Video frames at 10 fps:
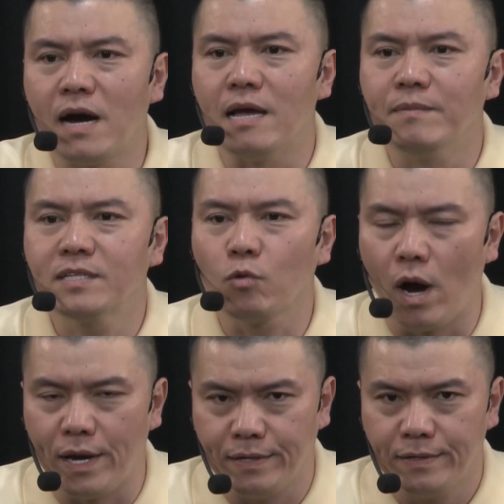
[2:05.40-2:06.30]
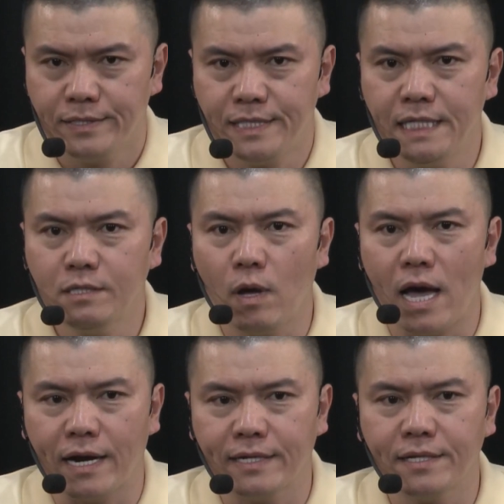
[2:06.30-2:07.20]
bảy mươi tuổi, trí
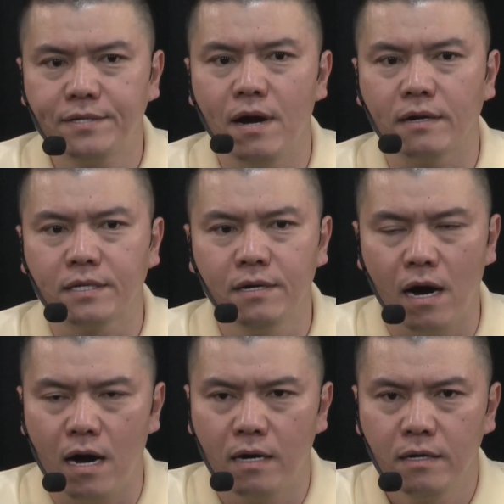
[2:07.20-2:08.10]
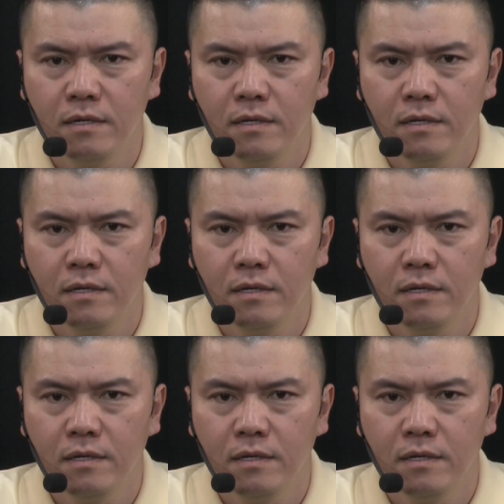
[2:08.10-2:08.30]
tuệ người ta thượng thừa,